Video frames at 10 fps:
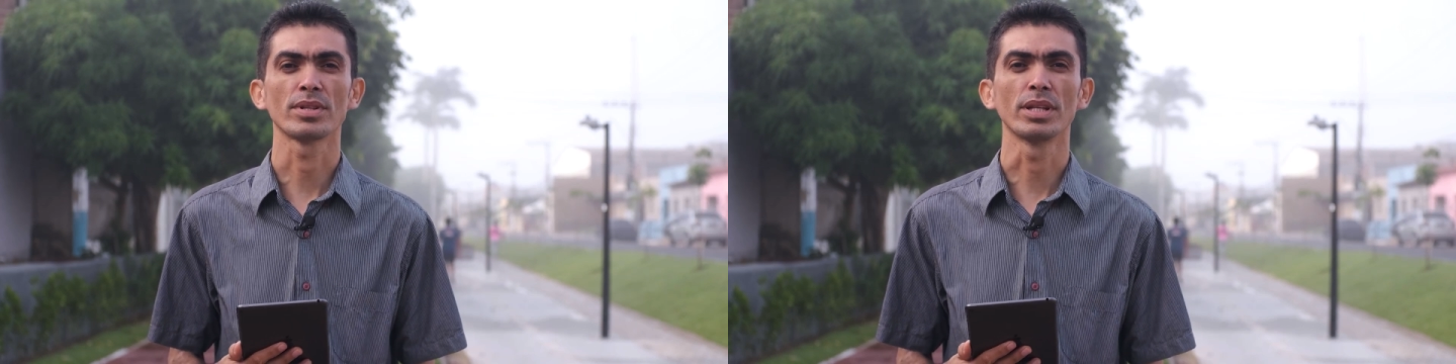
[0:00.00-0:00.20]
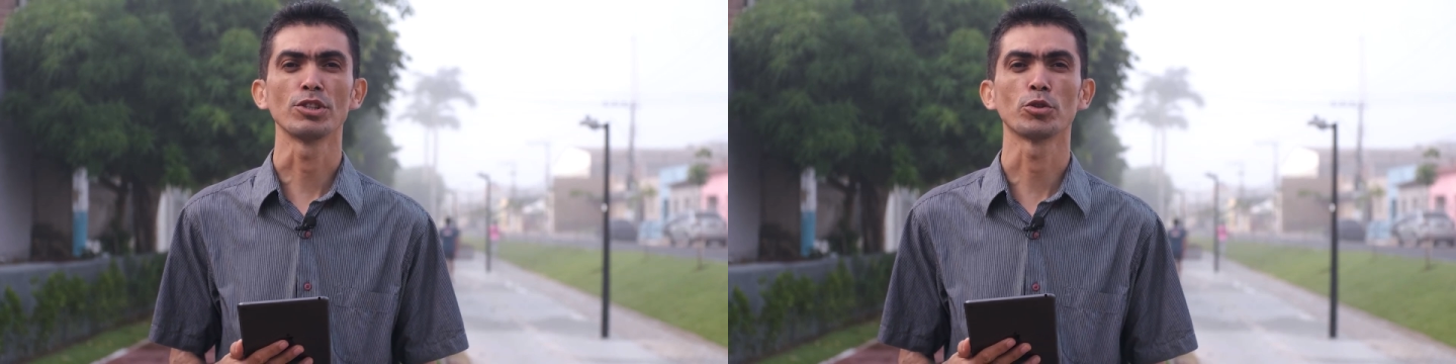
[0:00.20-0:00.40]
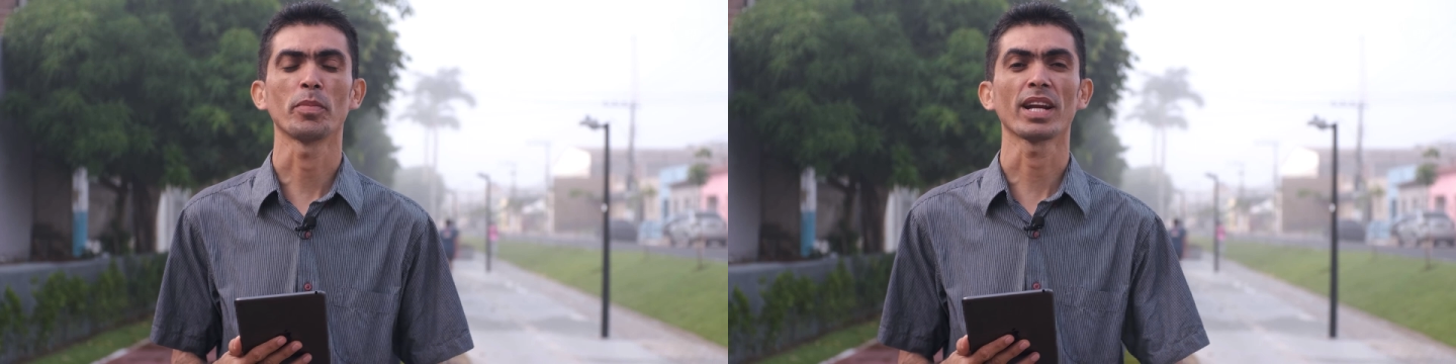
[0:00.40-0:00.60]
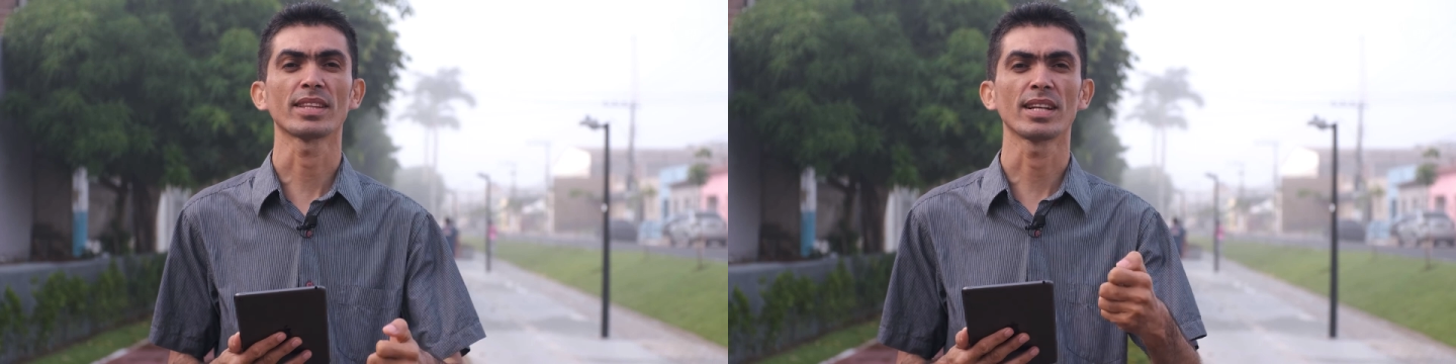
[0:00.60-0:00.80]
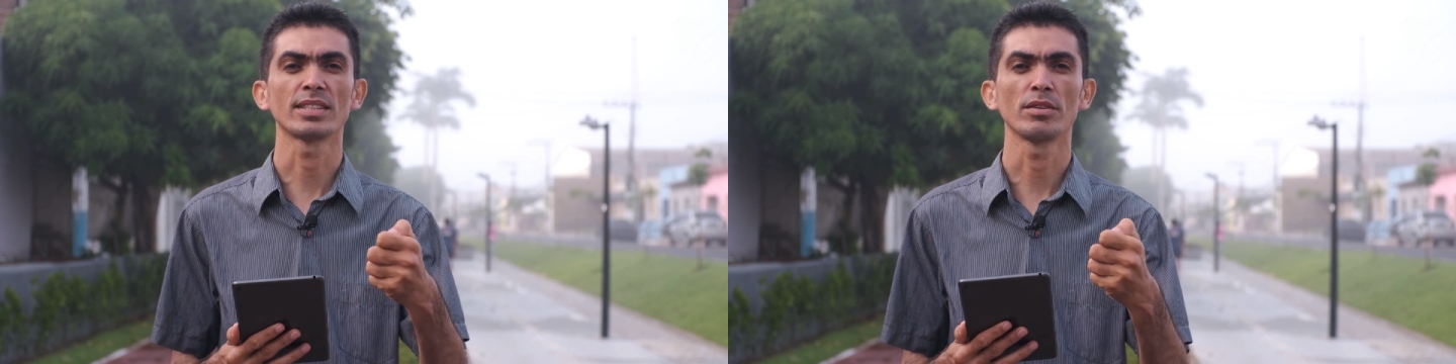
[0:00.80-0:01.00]
Cristo para
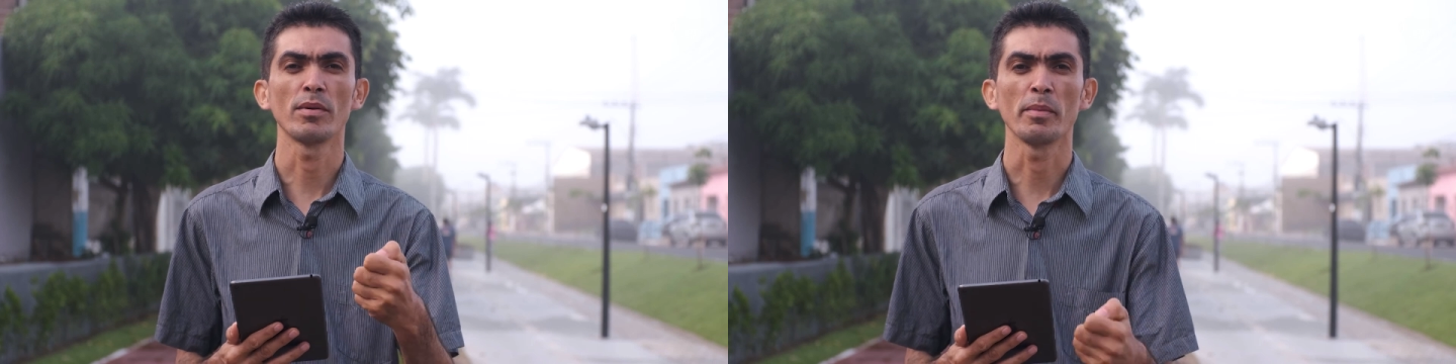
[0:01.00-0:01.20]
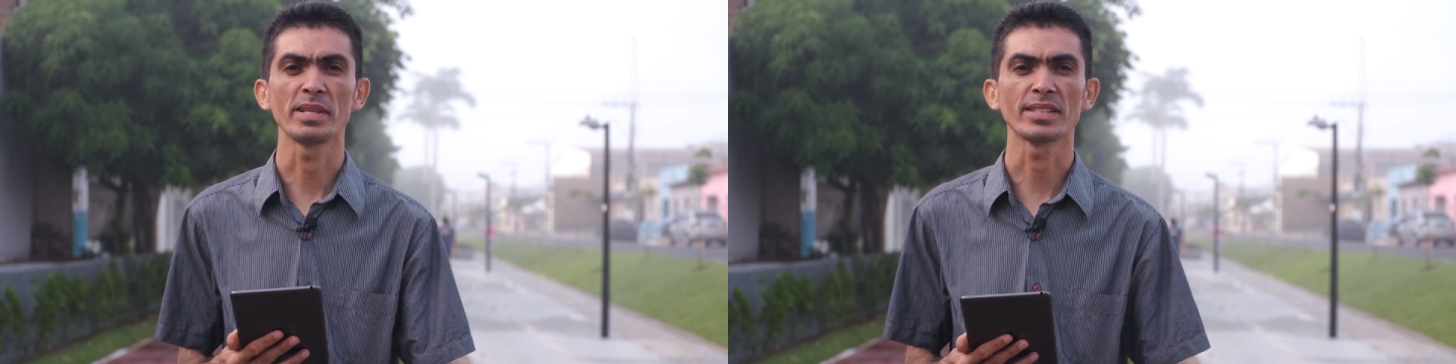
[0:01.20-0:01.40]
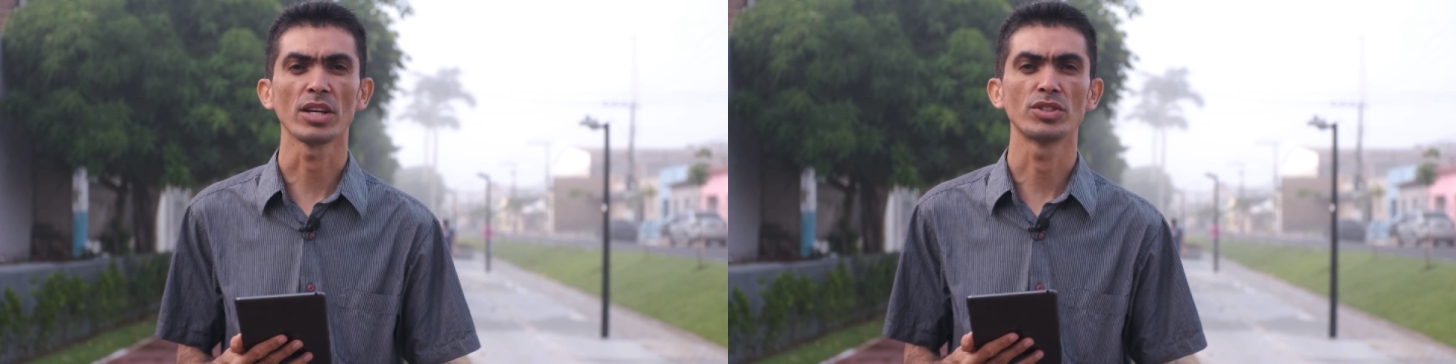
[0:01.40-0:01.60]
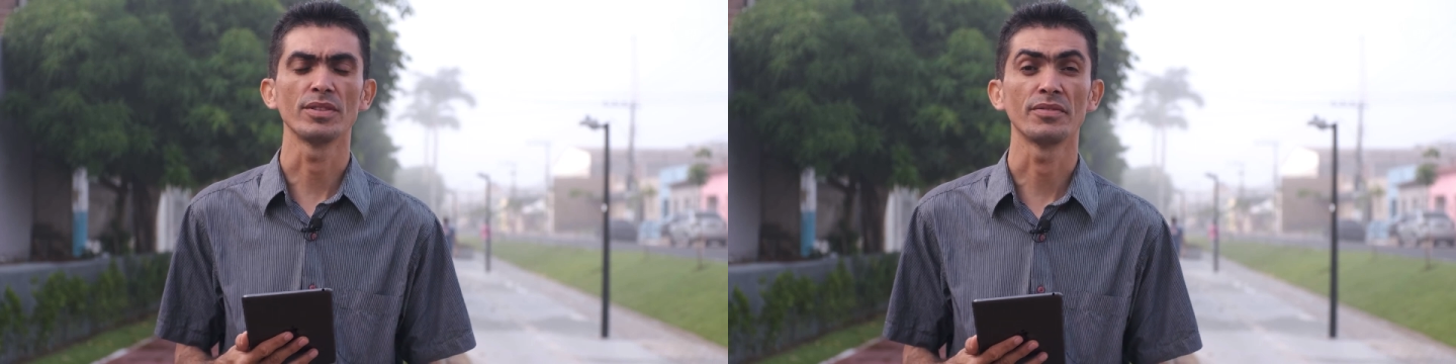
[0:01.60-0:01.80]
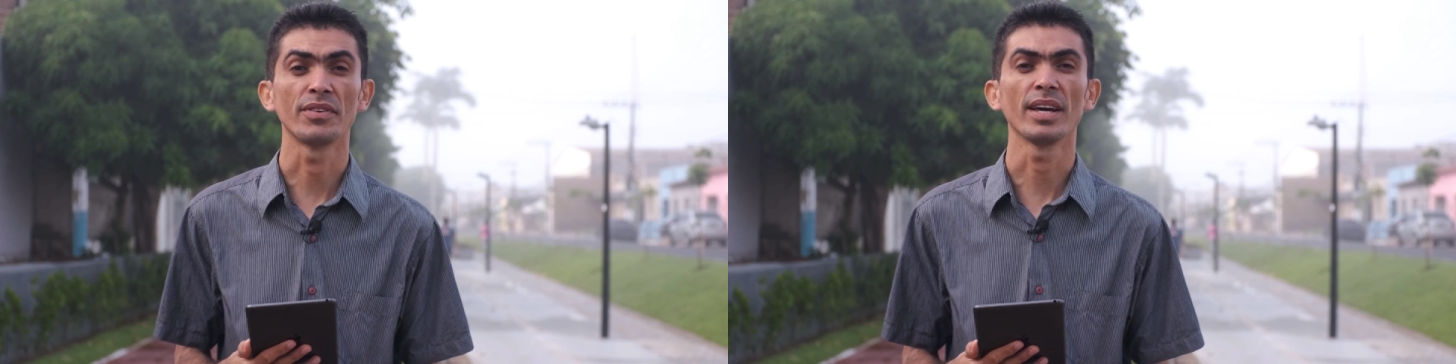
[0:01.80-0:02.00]
trazer uma mensagem
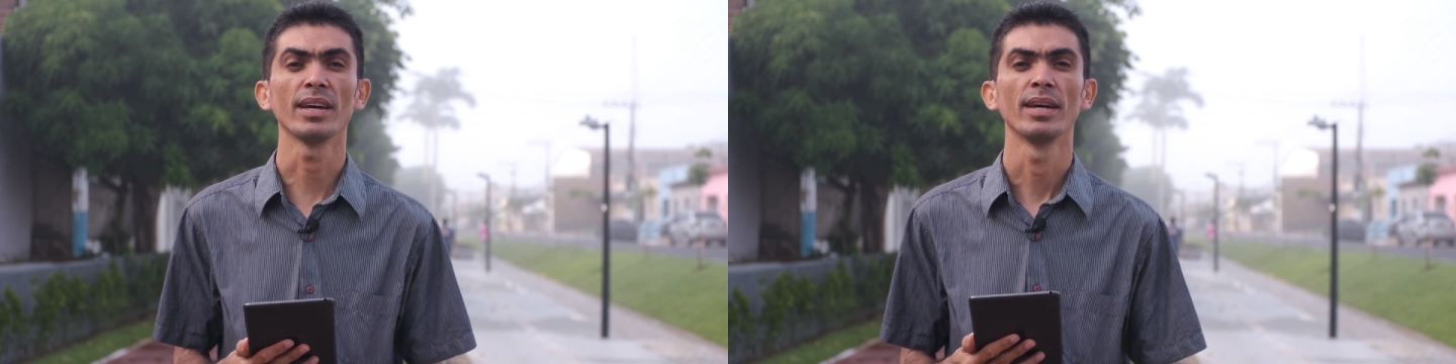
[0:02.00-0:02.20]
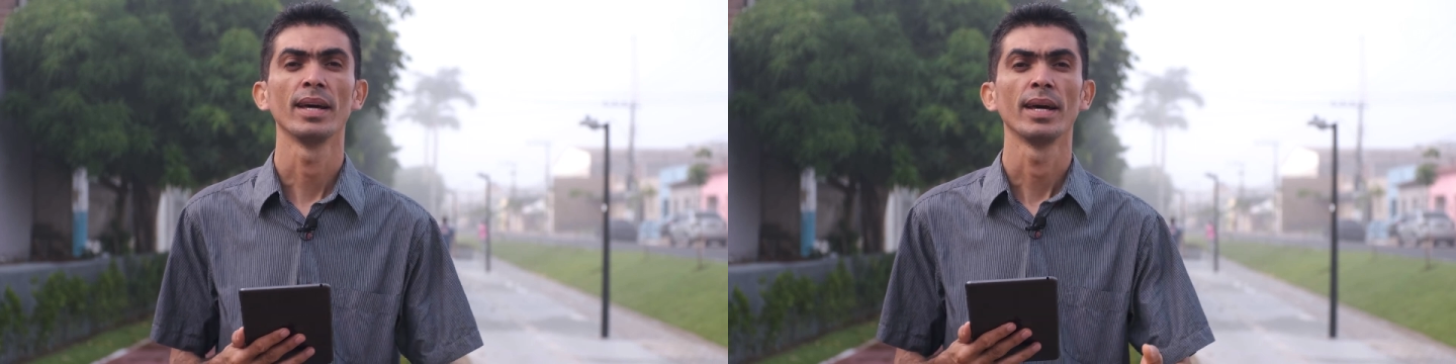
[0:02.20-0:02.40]
de fé,